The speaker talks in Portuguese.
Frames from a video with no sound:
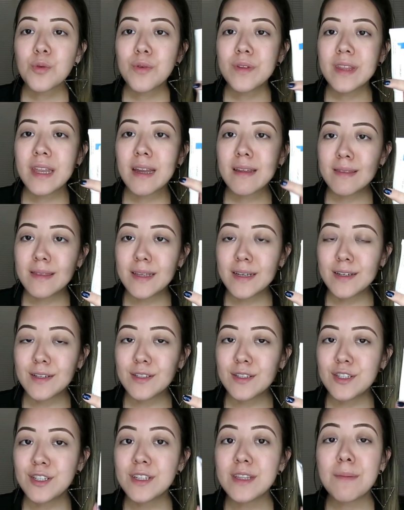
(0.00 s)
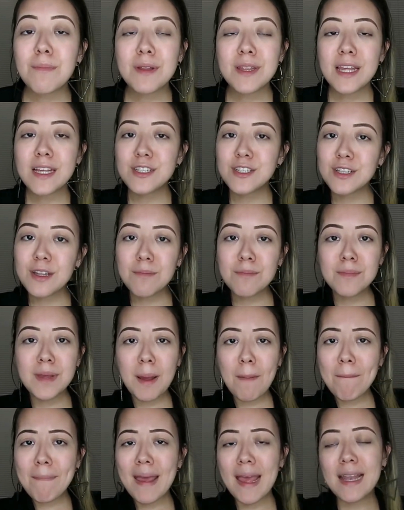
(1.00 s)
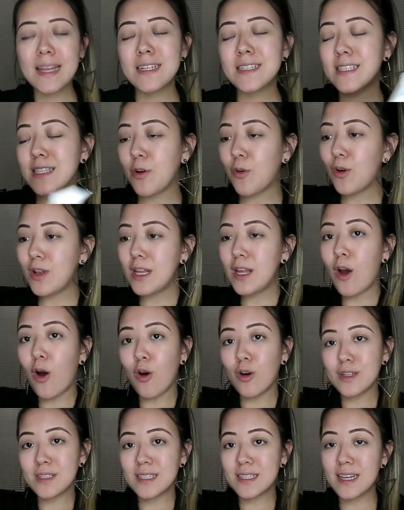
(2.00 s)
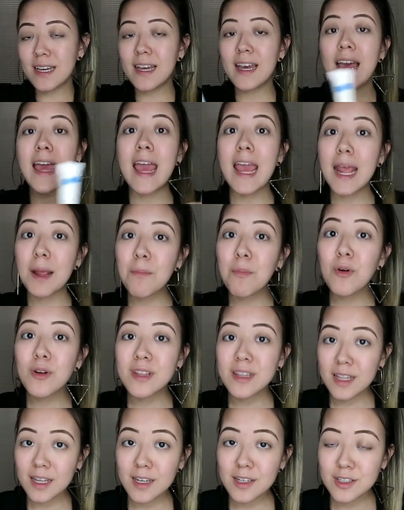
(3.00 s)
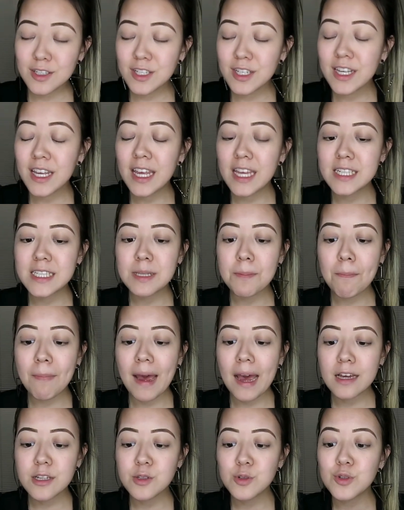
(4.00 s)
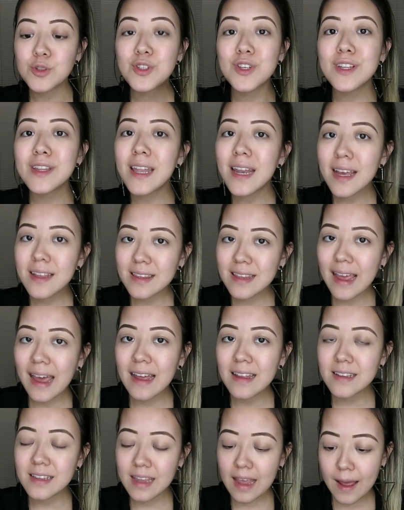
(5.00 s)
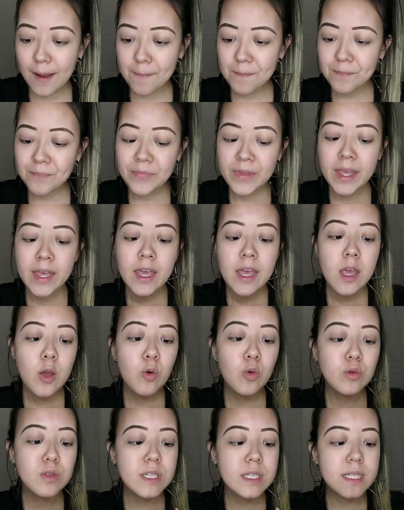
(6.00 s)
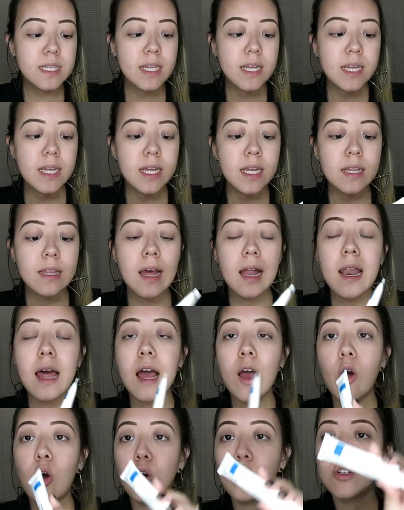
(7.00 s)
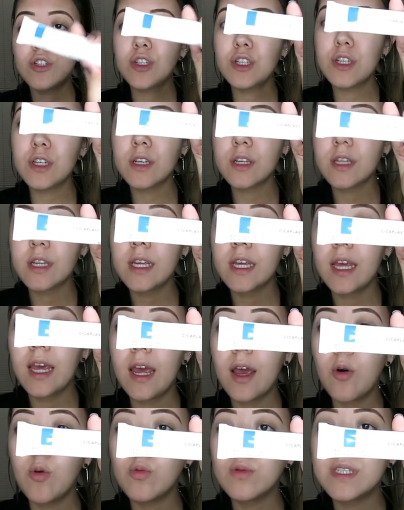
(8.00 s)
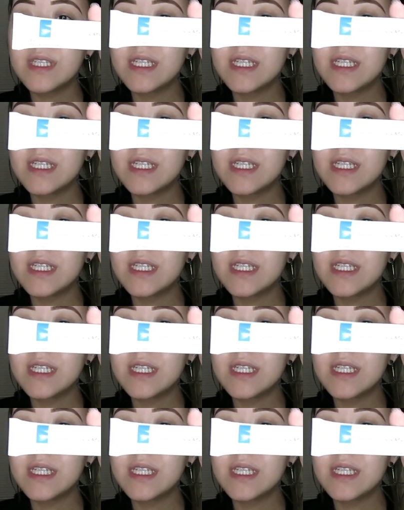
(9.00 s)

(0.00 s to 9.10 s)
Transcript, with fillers: com hidratante, independente da minha pele ser oleosa, é importante esse passo de hidratar, tá? Eu uso esse daqui da La Roche, que é o